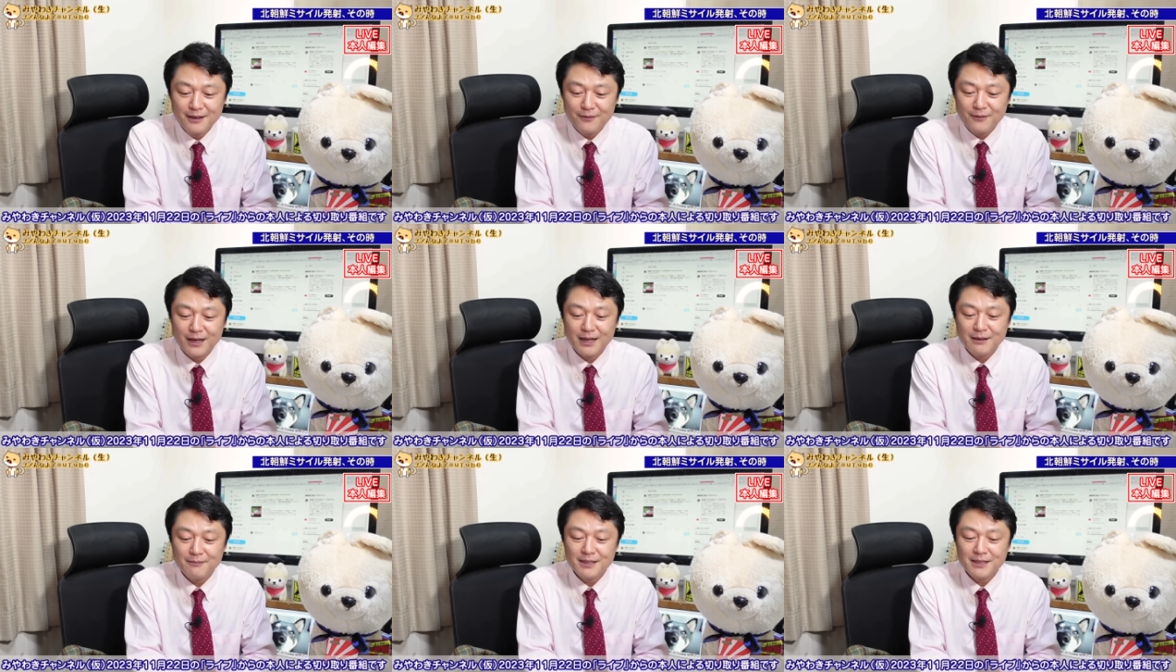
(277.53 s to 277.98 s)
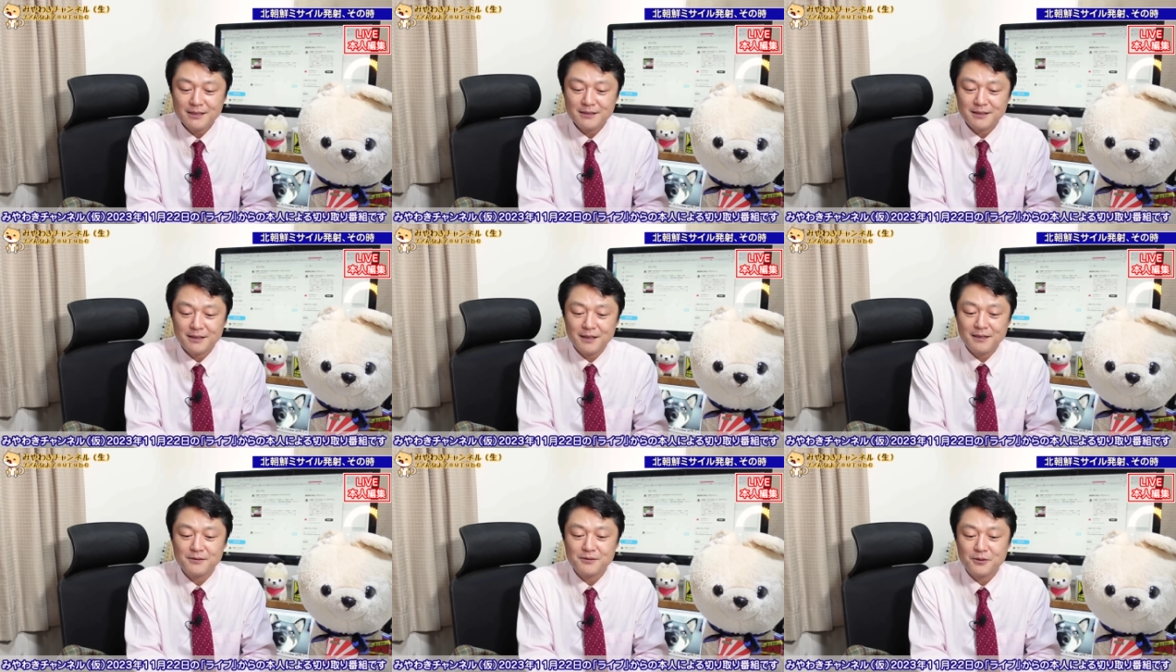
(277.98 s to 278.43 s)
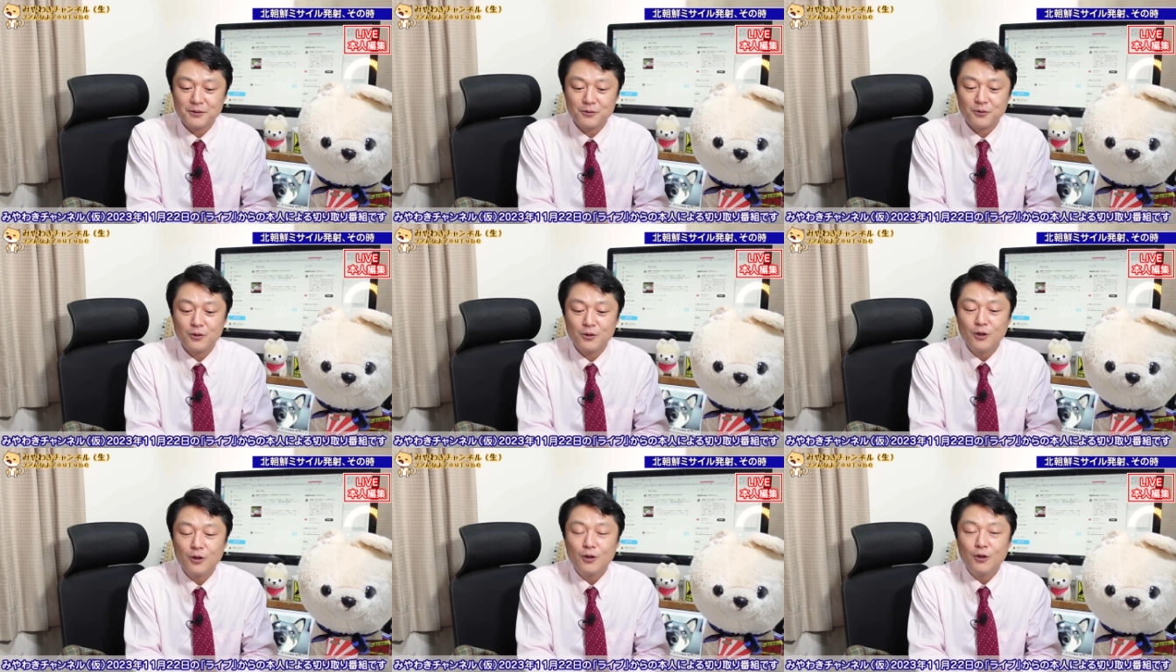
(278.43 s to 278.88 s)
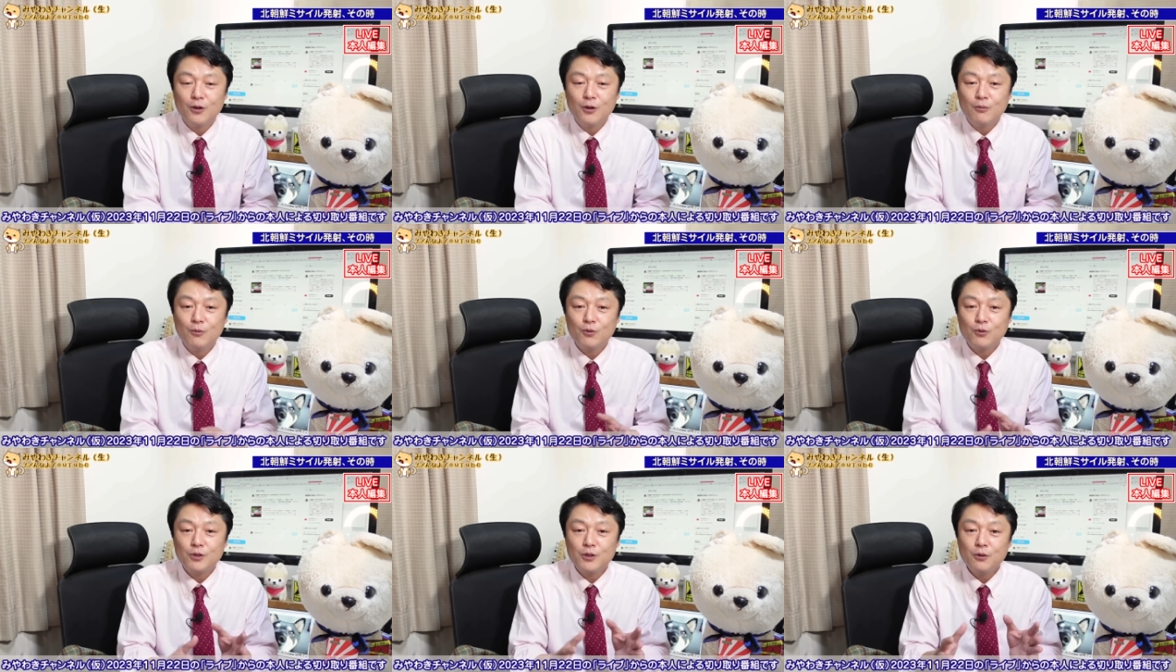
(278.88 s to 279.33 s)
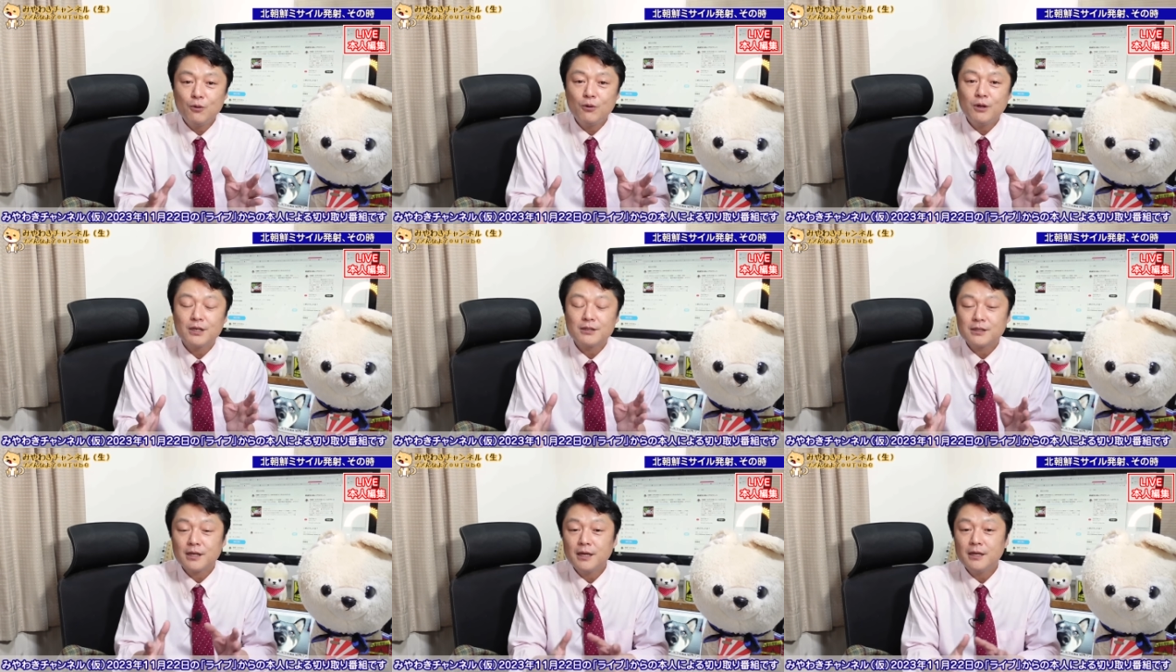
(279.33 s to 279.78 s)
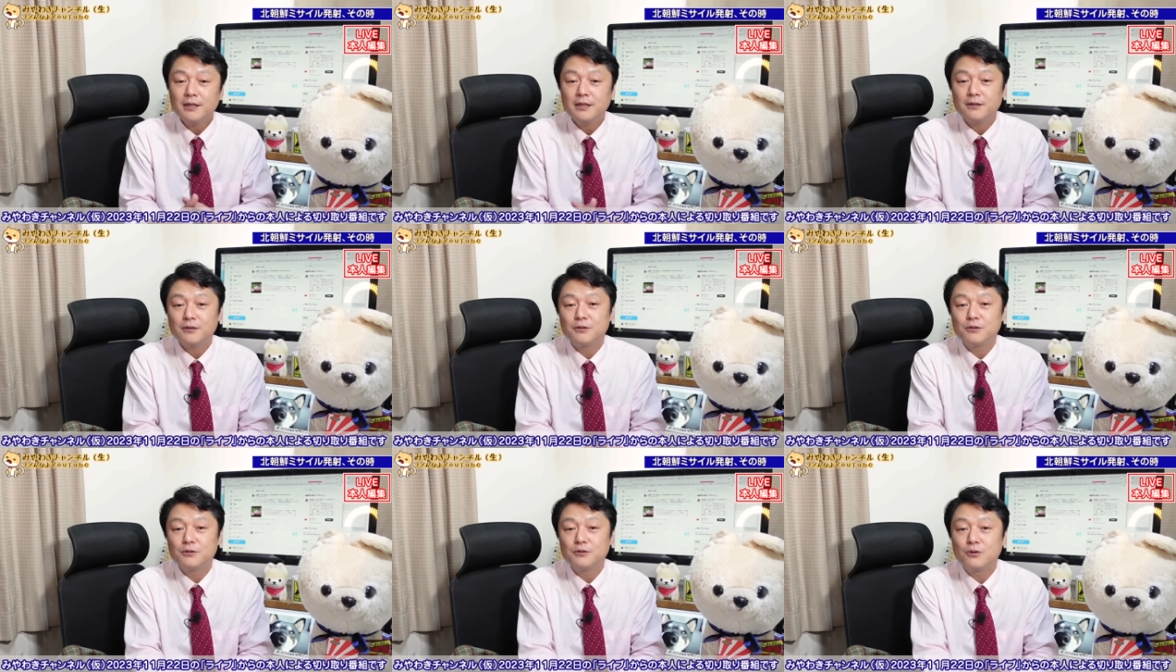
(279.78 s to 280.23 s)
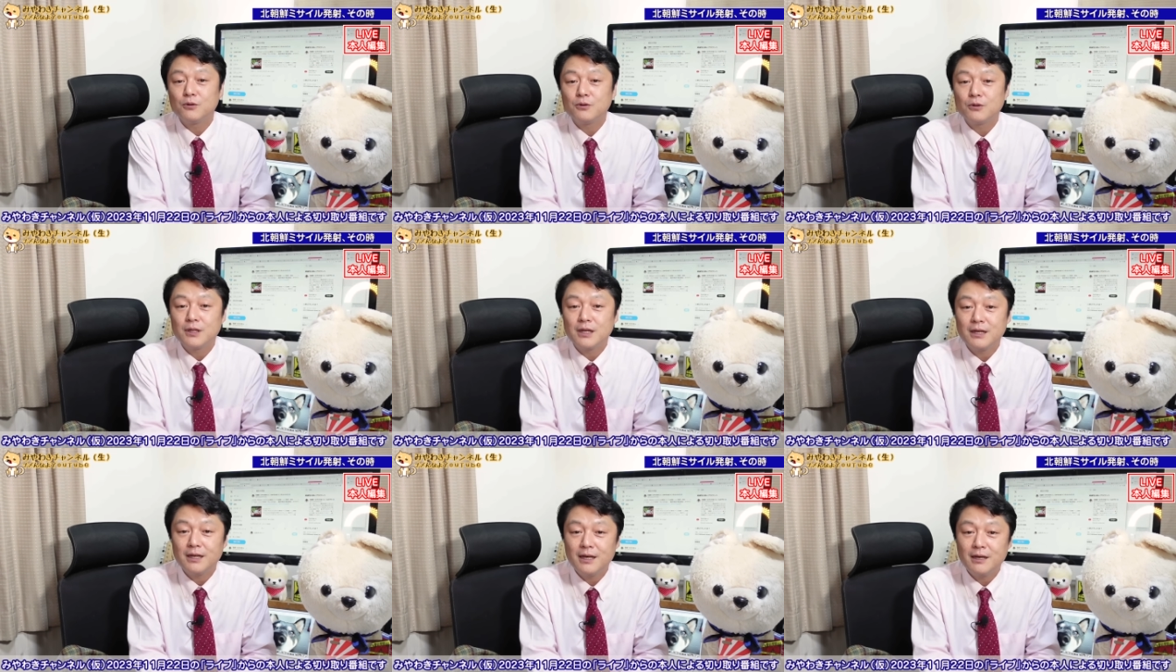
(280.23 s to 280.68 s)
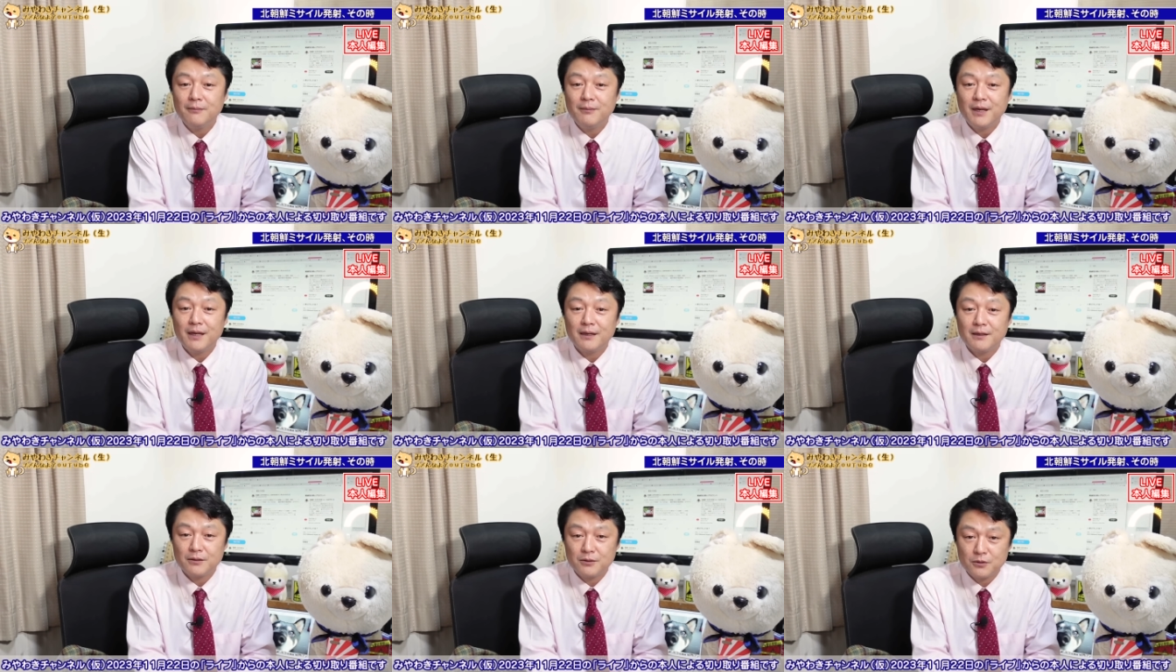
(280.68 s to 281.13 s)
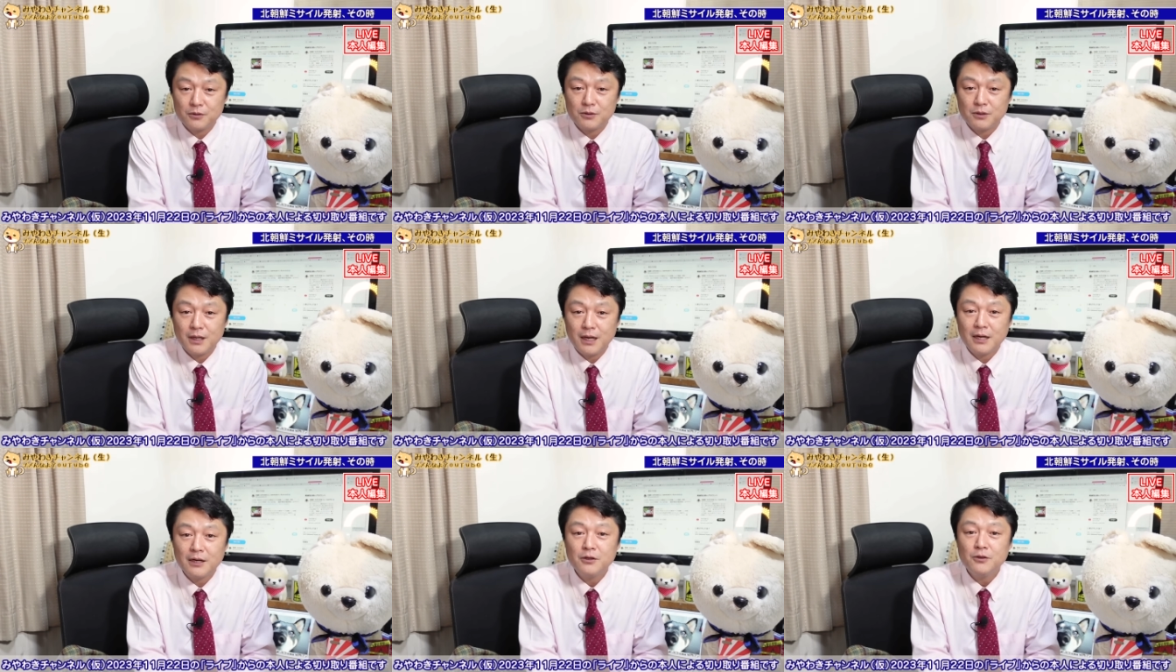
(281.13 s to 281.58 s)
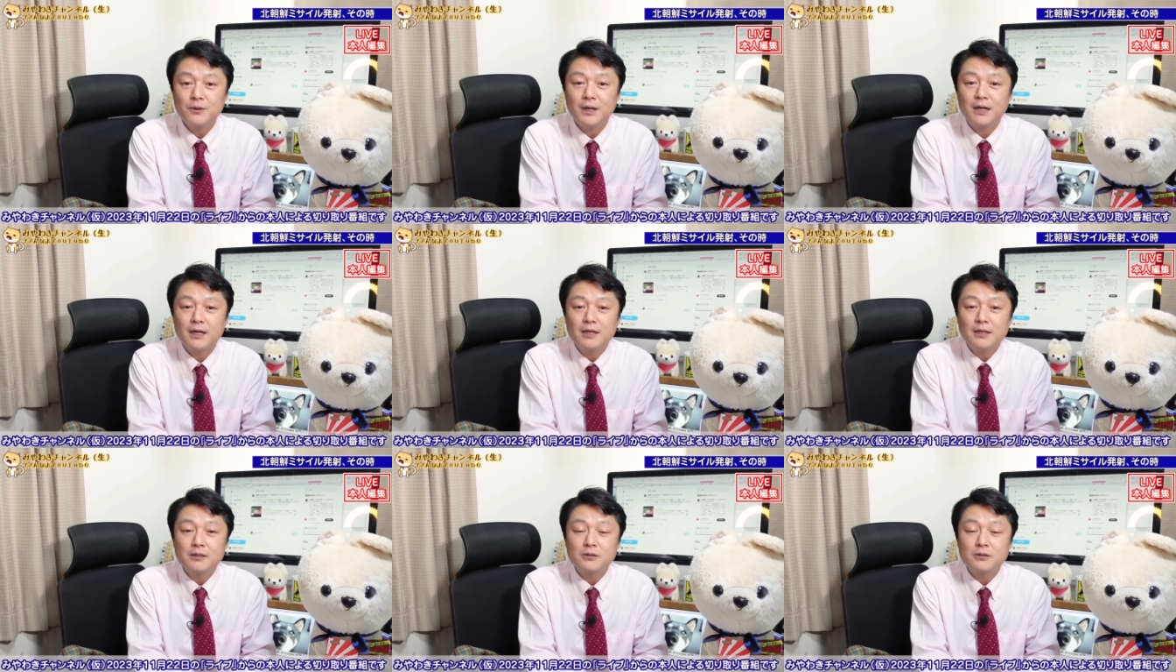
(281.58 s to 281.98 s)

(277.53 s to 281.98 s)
笑い話じゃないんですけどもう日本が再起不能なレベルあるいは